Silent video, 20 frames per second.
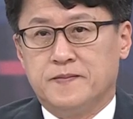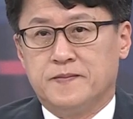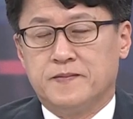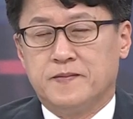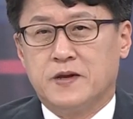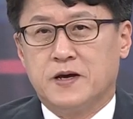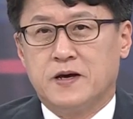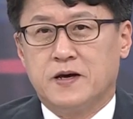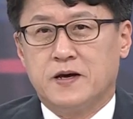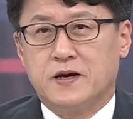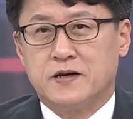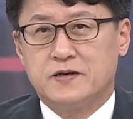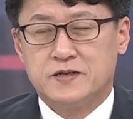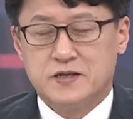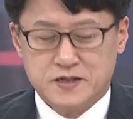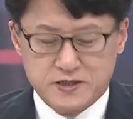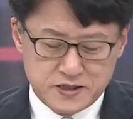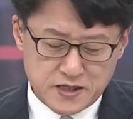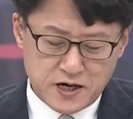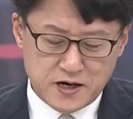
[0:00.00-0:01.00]
네,
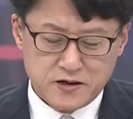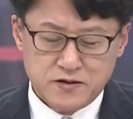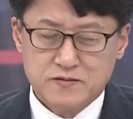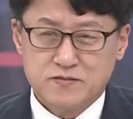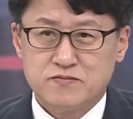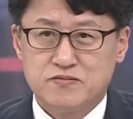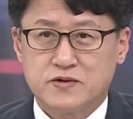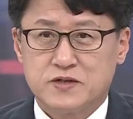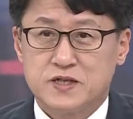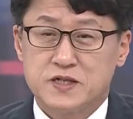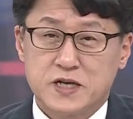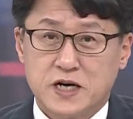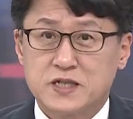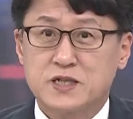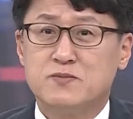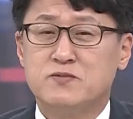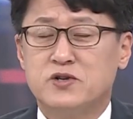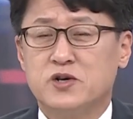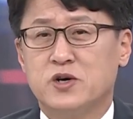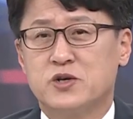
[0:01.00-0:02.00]
시장은 시장
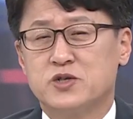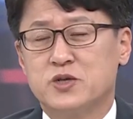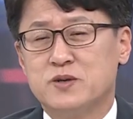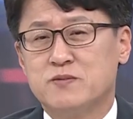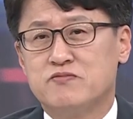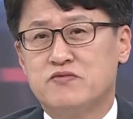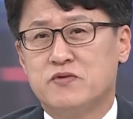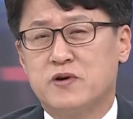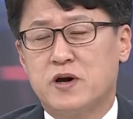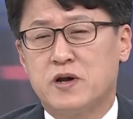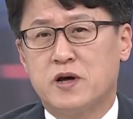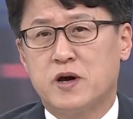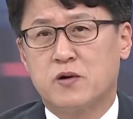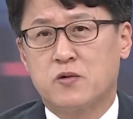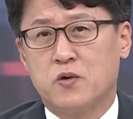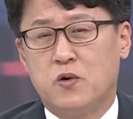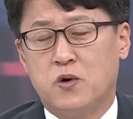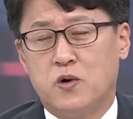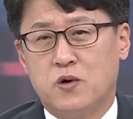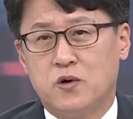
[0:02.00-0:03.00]
심리는 여전히
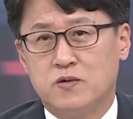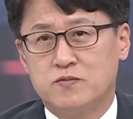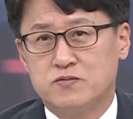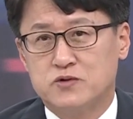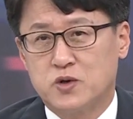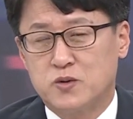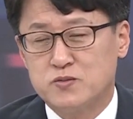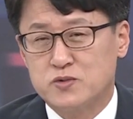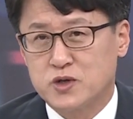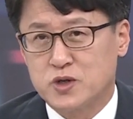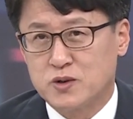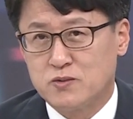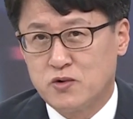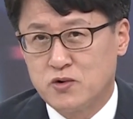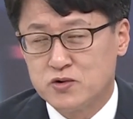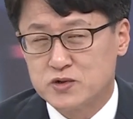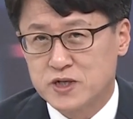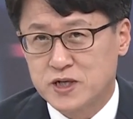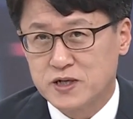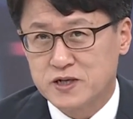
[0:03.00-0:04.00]
불안하고 좀처럼
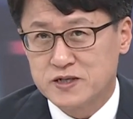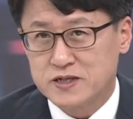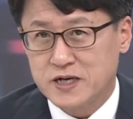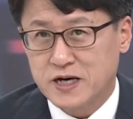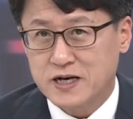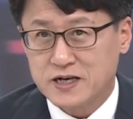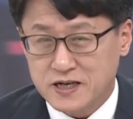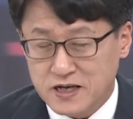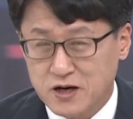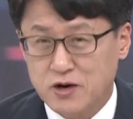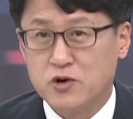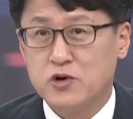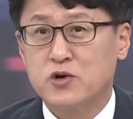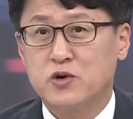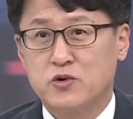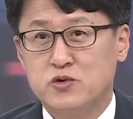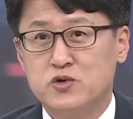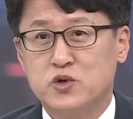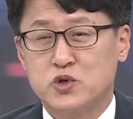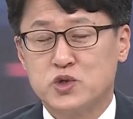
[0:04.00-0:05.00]
호재를 찾기
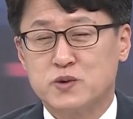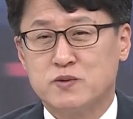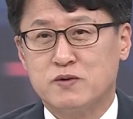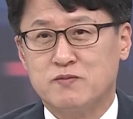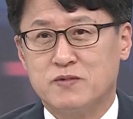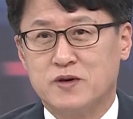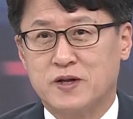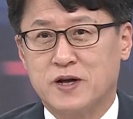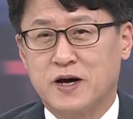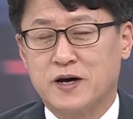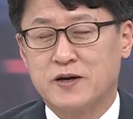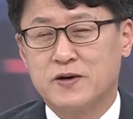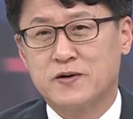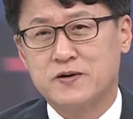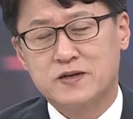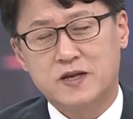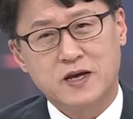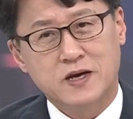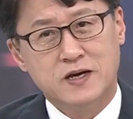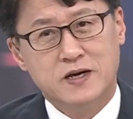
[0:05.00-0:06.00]
어려운 요즘입니다.
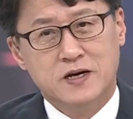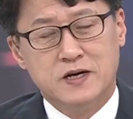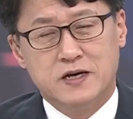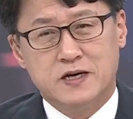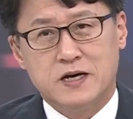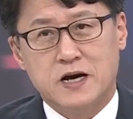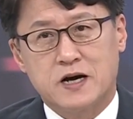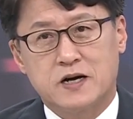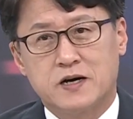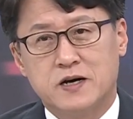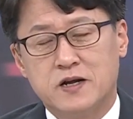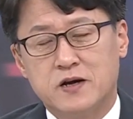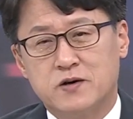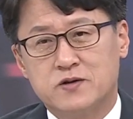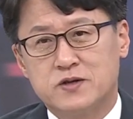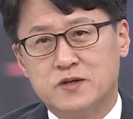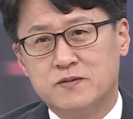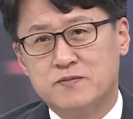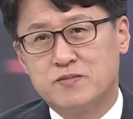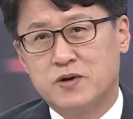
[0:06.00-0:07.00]
이럴 때 약간의
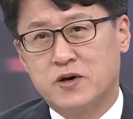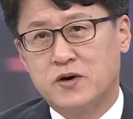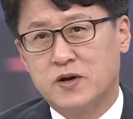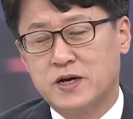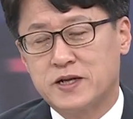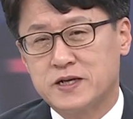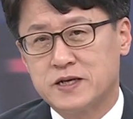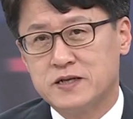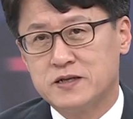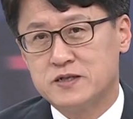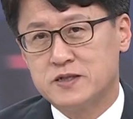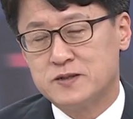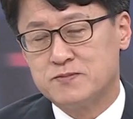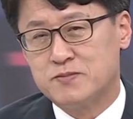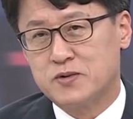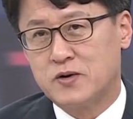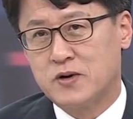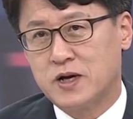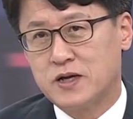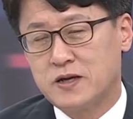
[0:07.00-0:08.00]
어떤 변화된
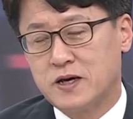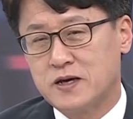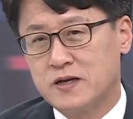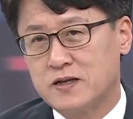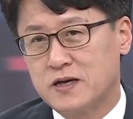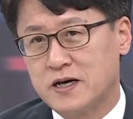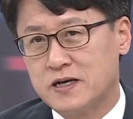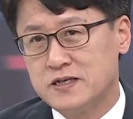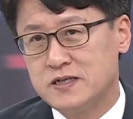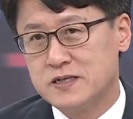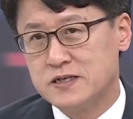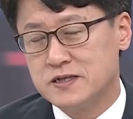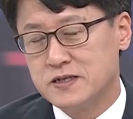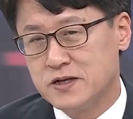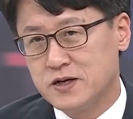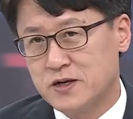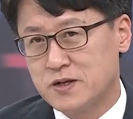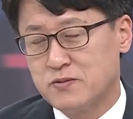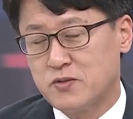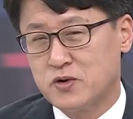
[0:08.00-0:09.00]
지표나 데이터의
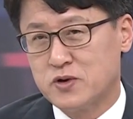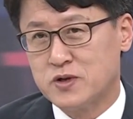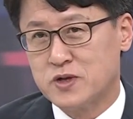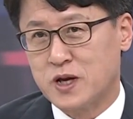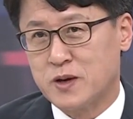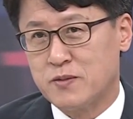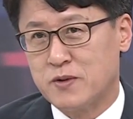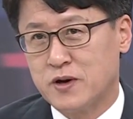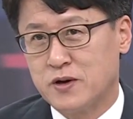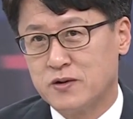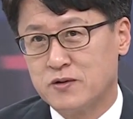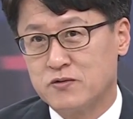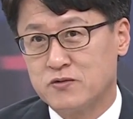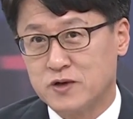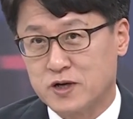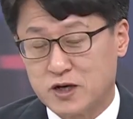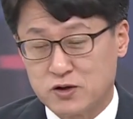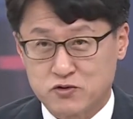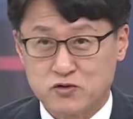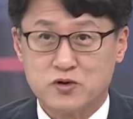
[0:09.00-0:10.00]
시그널이 보인다면
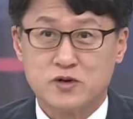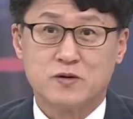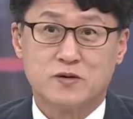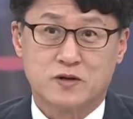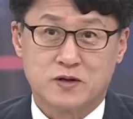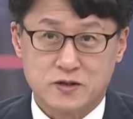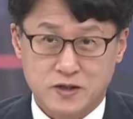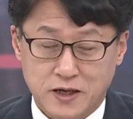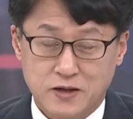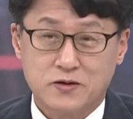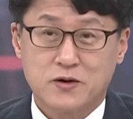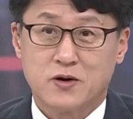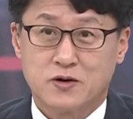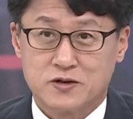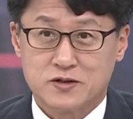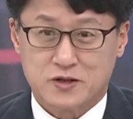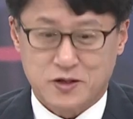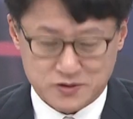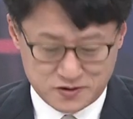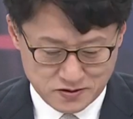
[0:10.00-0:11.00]
우리가 눈을 크게
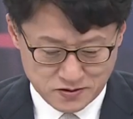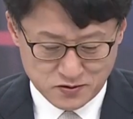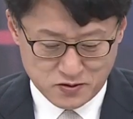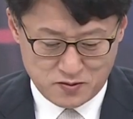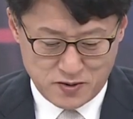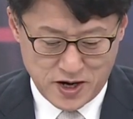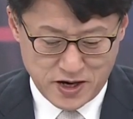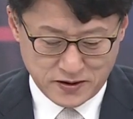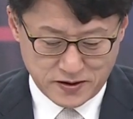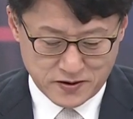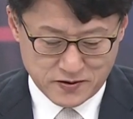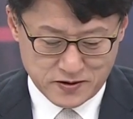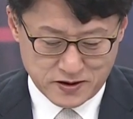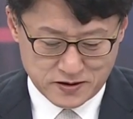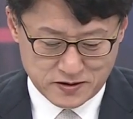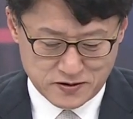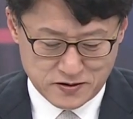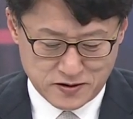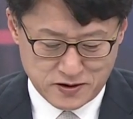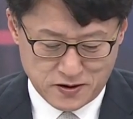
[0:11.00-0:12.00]
떠, 뜨고 봐야 될 것
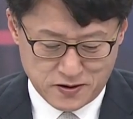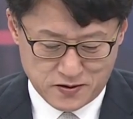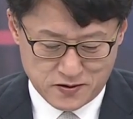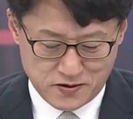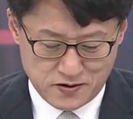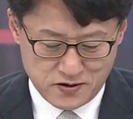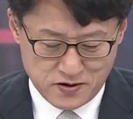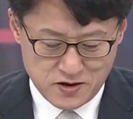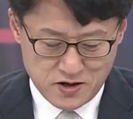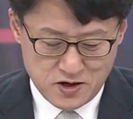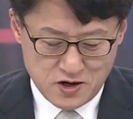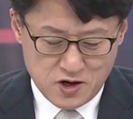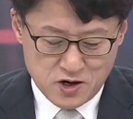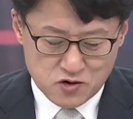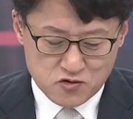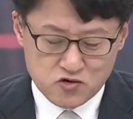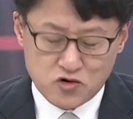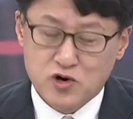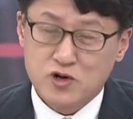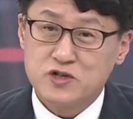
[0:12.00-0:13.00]
같은데요.
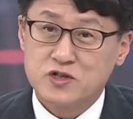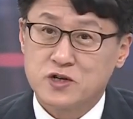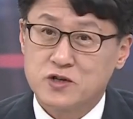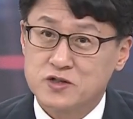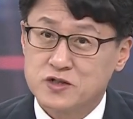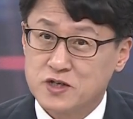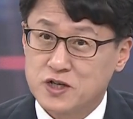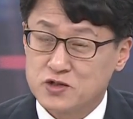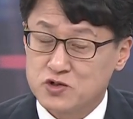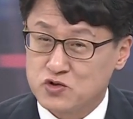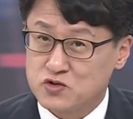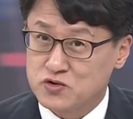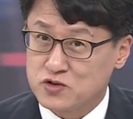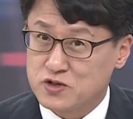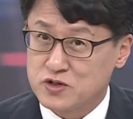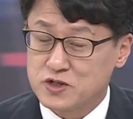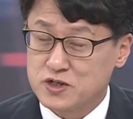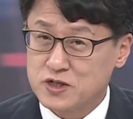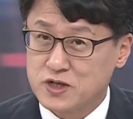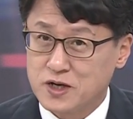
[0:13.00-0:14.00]
9월 첫째 주
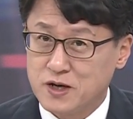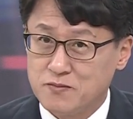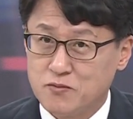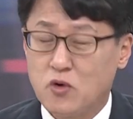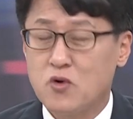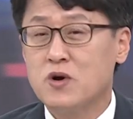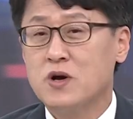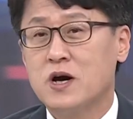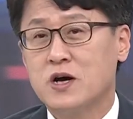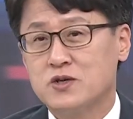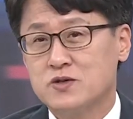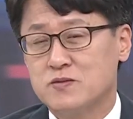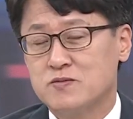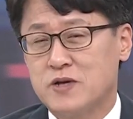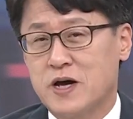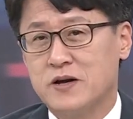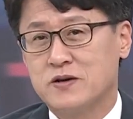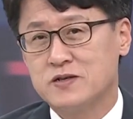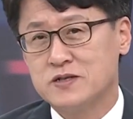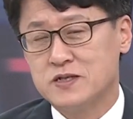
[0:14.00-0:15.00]
증시에 뭔가 좀
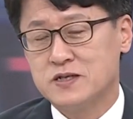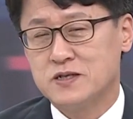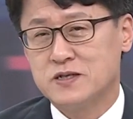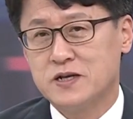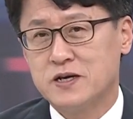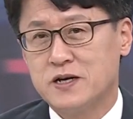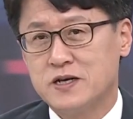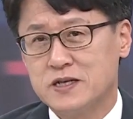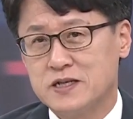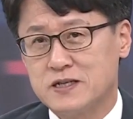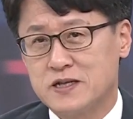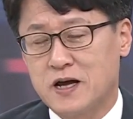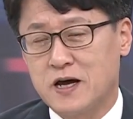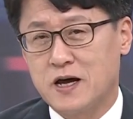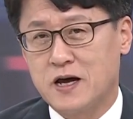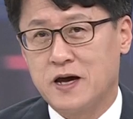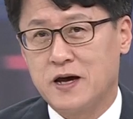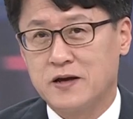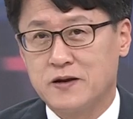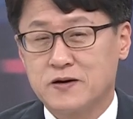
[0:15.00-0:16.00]
다른 시그널이
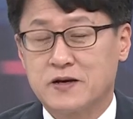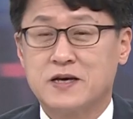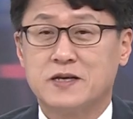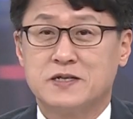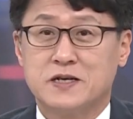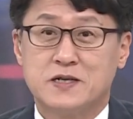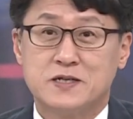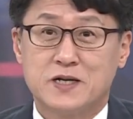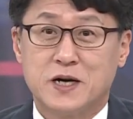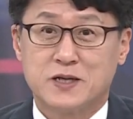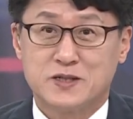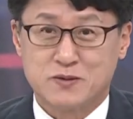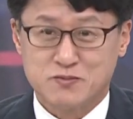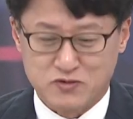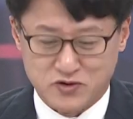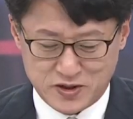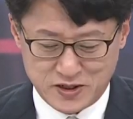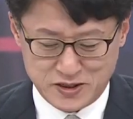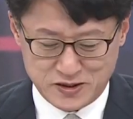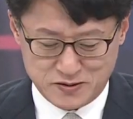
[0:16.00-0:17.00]
있다 이렇게 제시하신
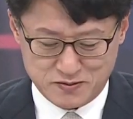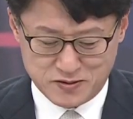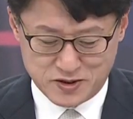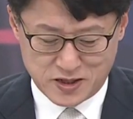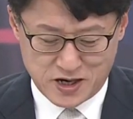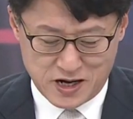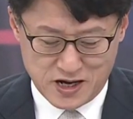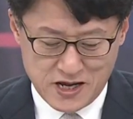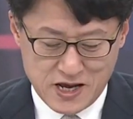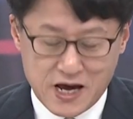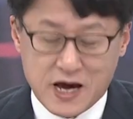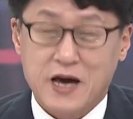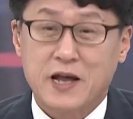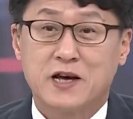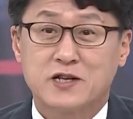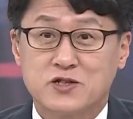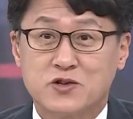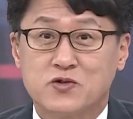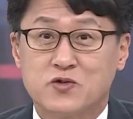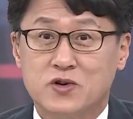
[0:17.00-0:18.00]
분이 있습니다.
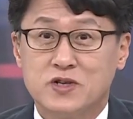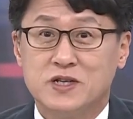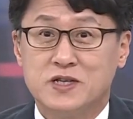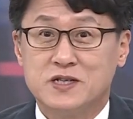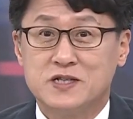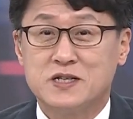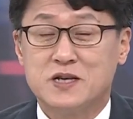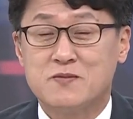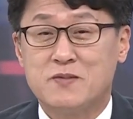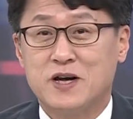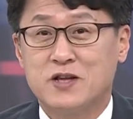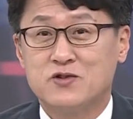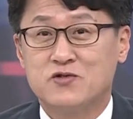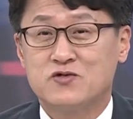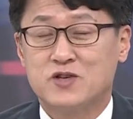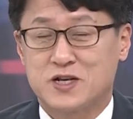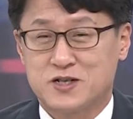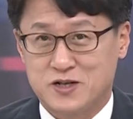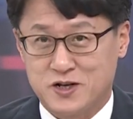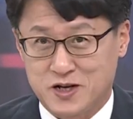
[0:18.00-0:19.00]
하나증권 이재만
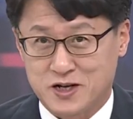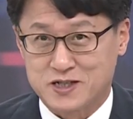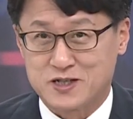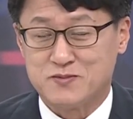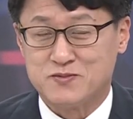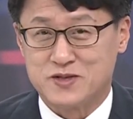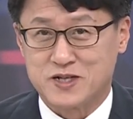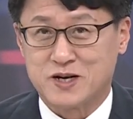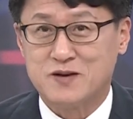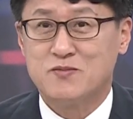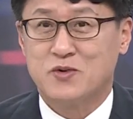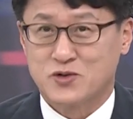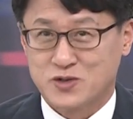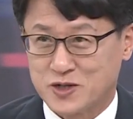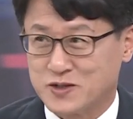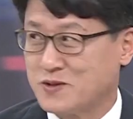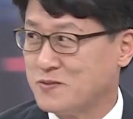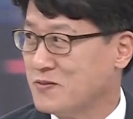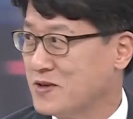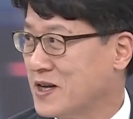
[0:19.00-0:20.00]
투자전략팀장
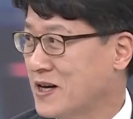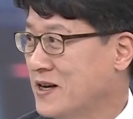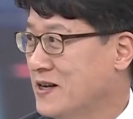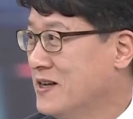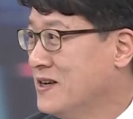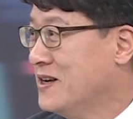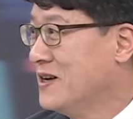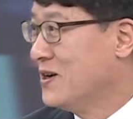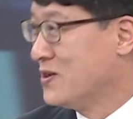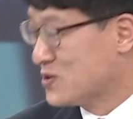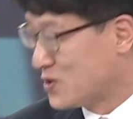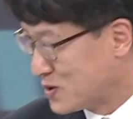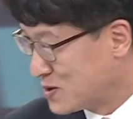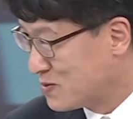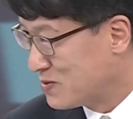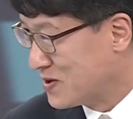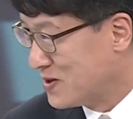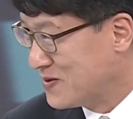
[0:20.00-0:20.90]
모셨습니다. 어서 오십시오.